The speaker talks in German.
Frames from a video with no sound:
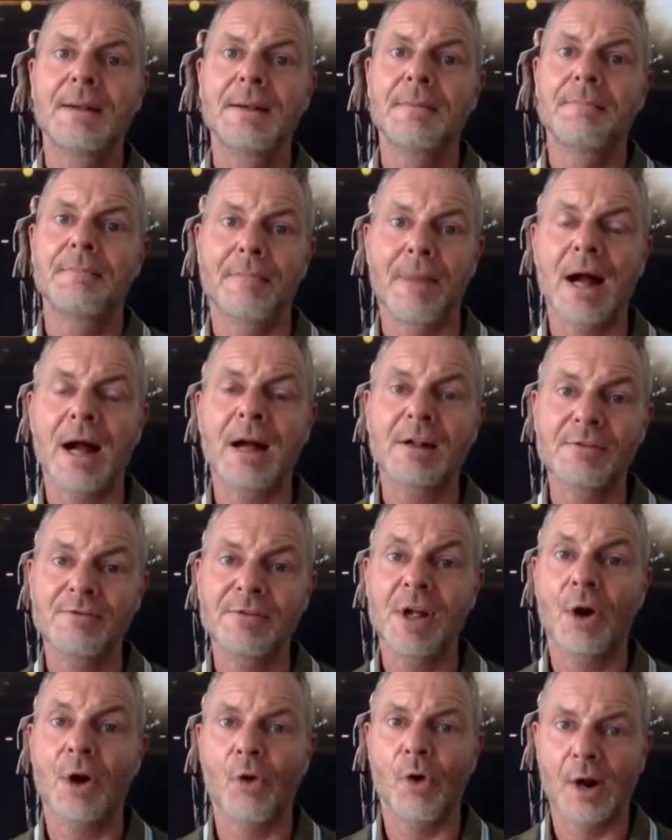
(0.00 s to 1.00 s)
machen
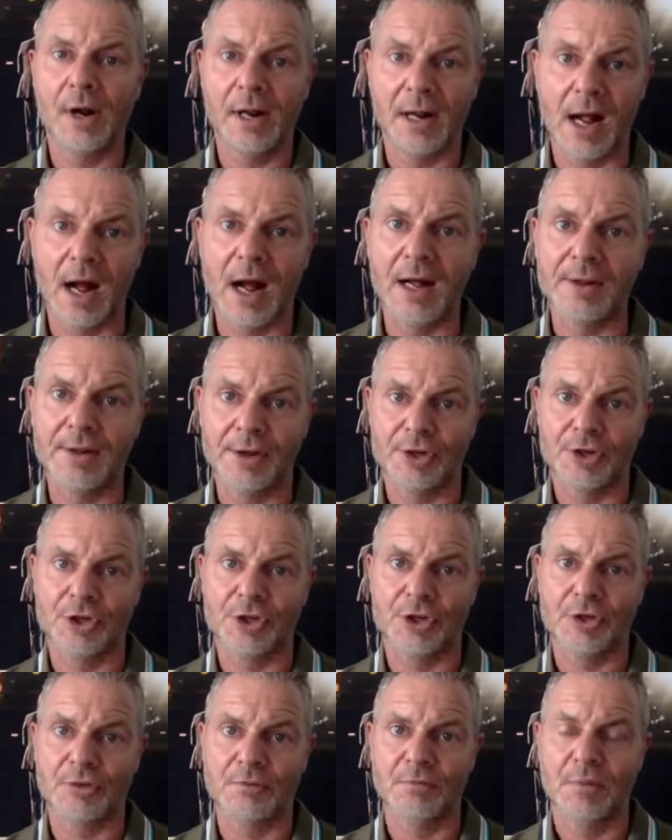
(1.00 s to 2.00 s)
wir
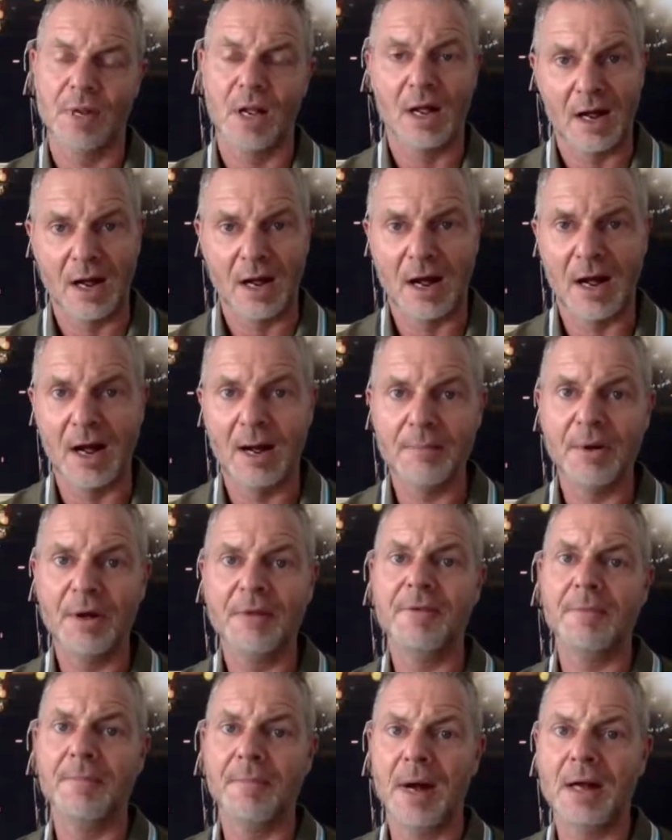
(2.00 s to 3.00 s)
organisch, aber
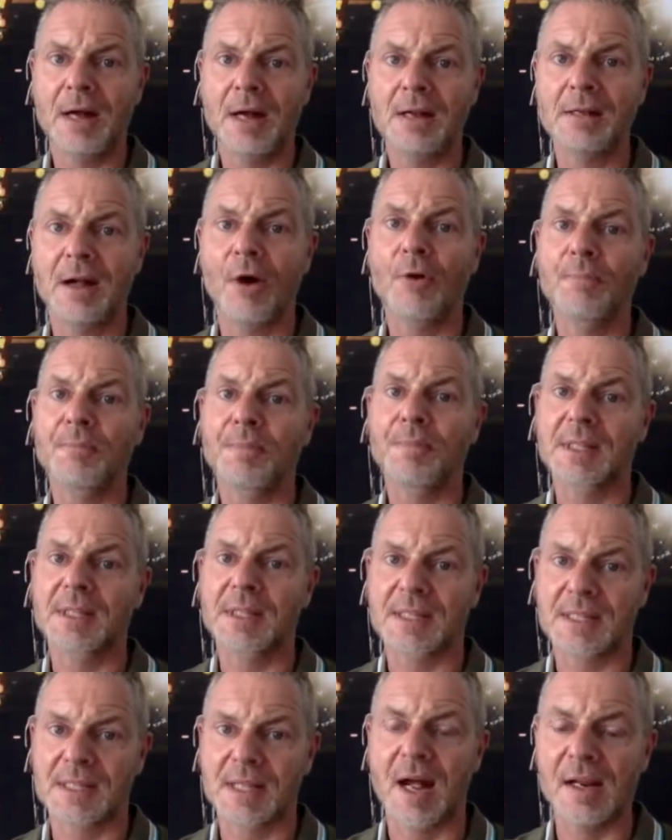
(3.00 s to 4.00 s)
wir machen auch
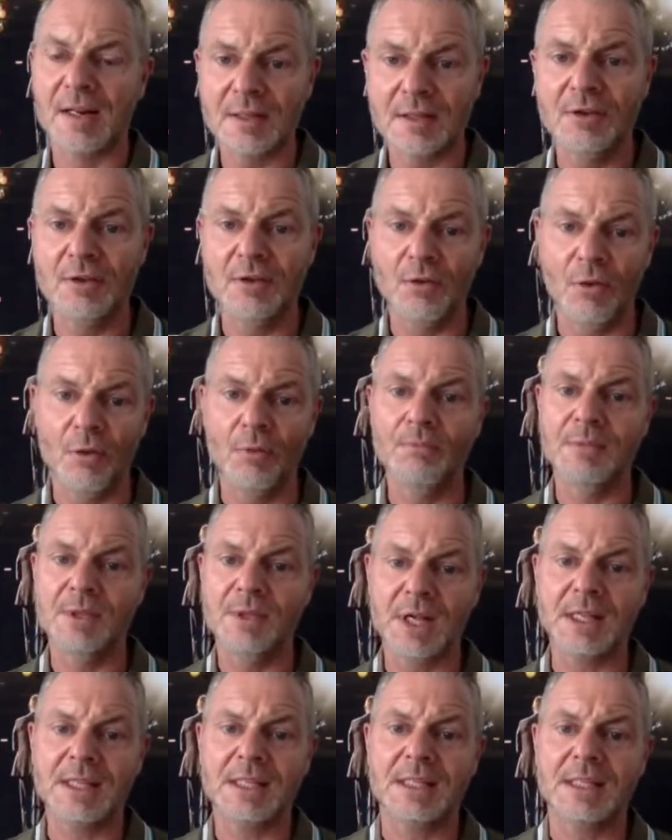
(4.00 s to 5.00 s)
bezahlten
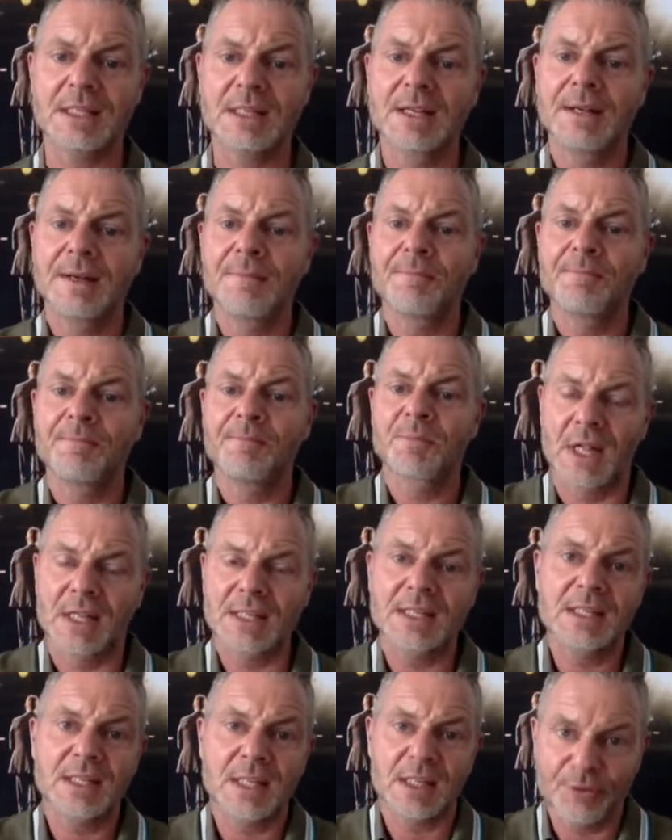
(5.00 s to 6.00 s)
Umsatz. Und
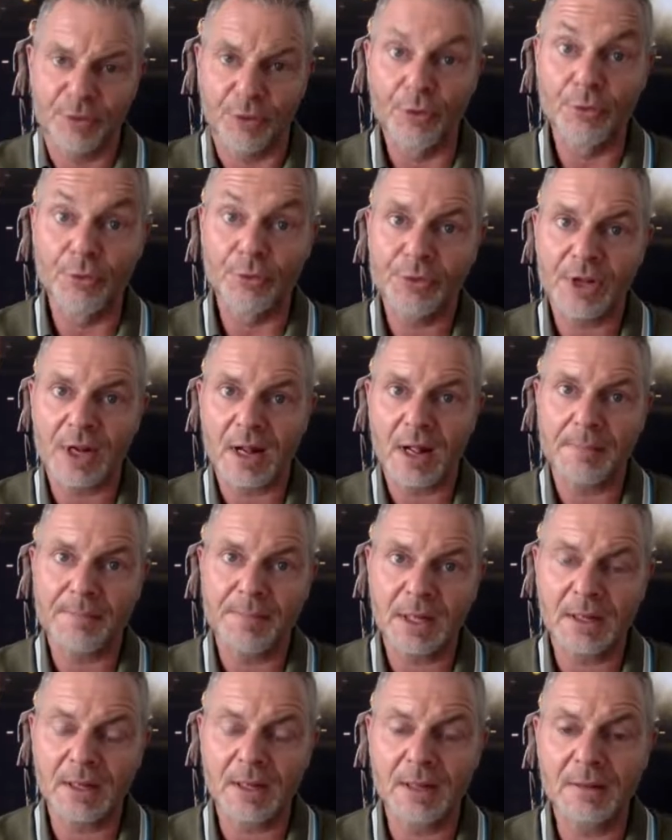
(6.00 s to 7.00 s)
das ist das fünfte
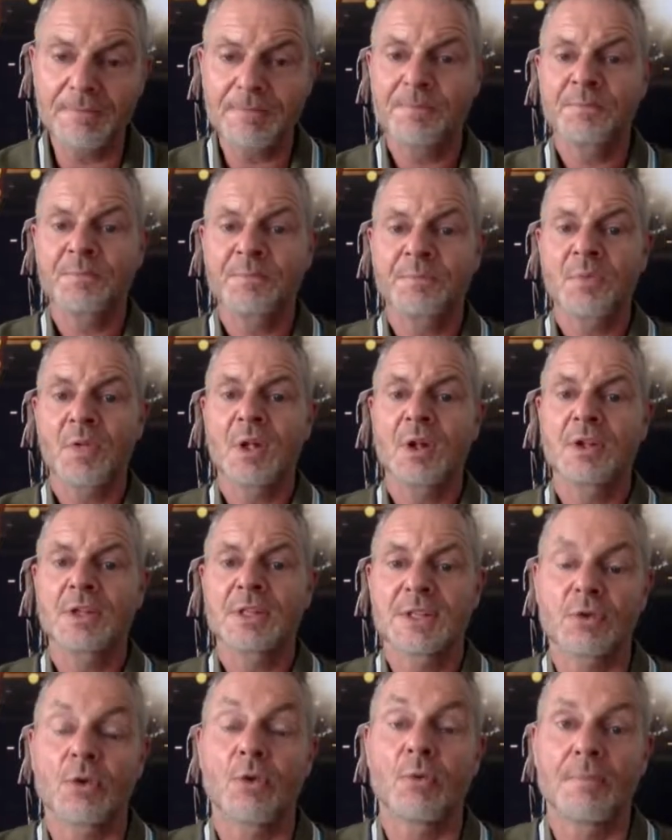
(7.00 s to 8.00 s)
Kapitel.
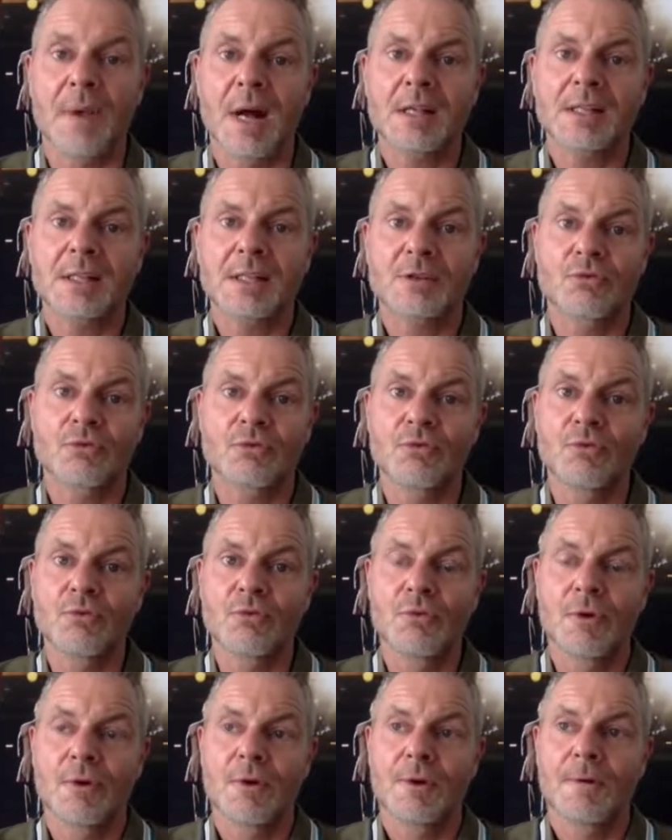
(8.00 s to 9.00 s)
So machst
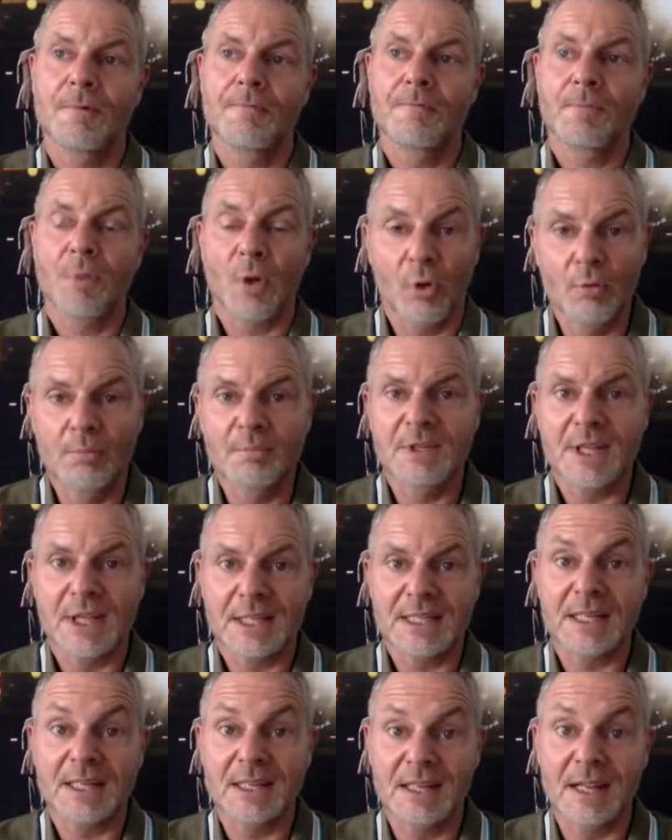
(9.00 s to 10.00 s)
du
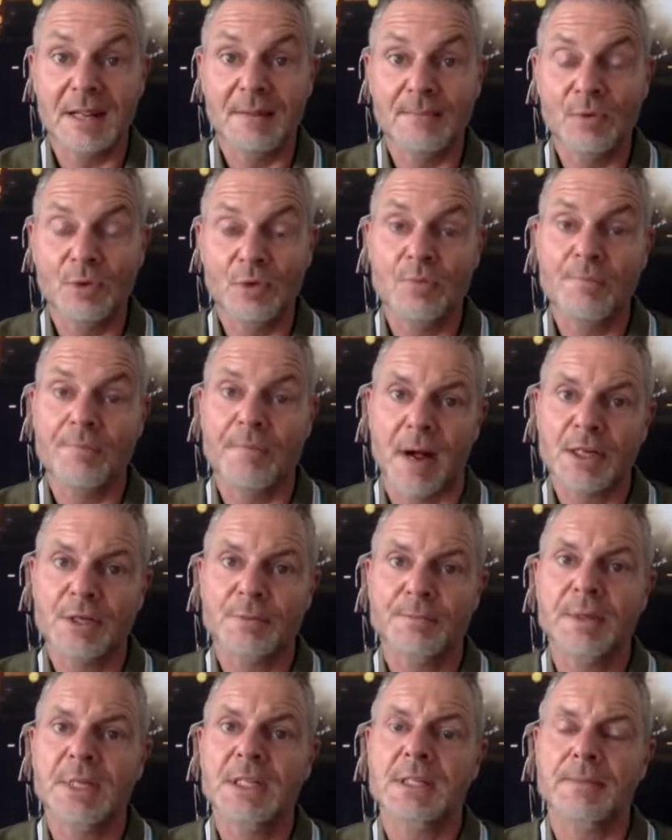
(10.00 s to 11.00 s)
Umsatz, indem du
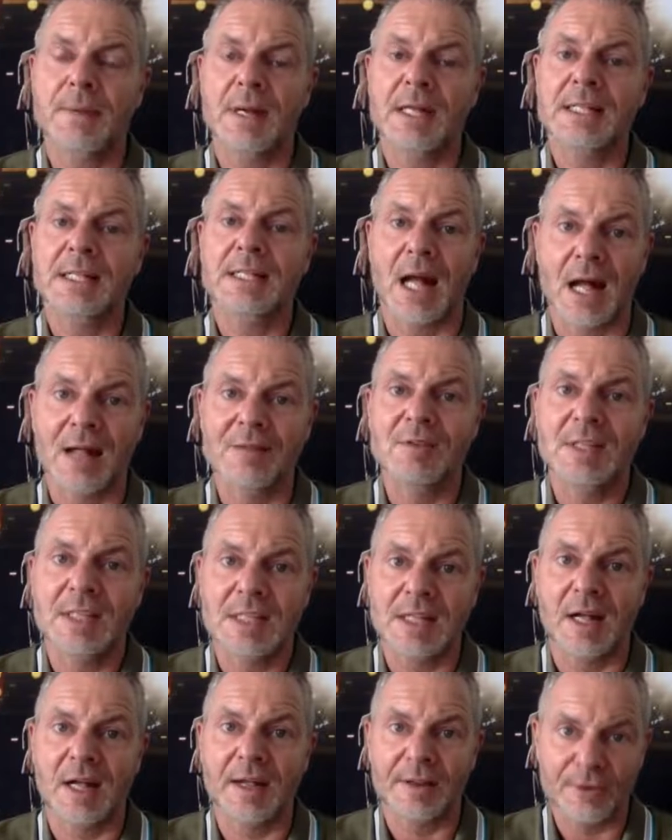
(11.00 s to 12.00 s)
beispielsweise
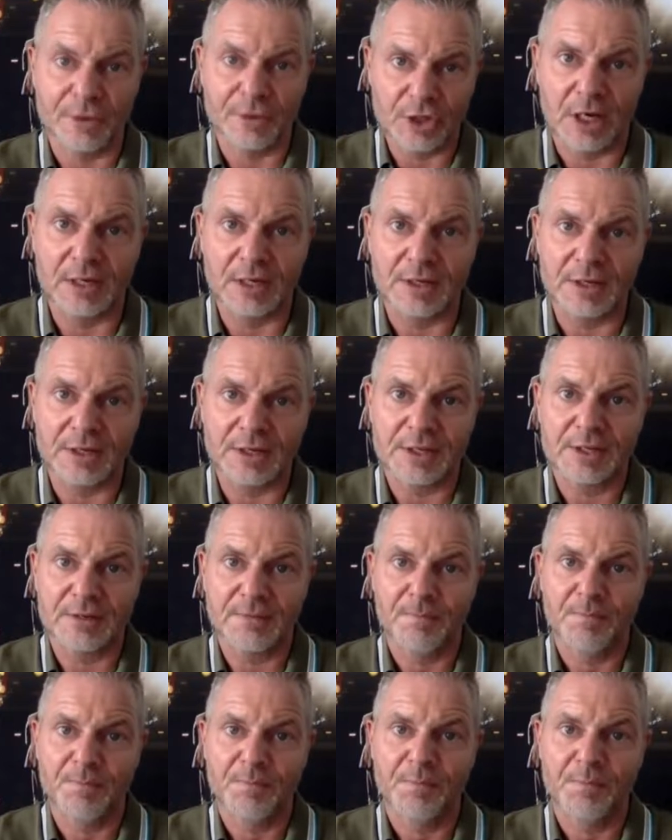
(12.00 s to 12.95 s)
Anzeigen schaltest.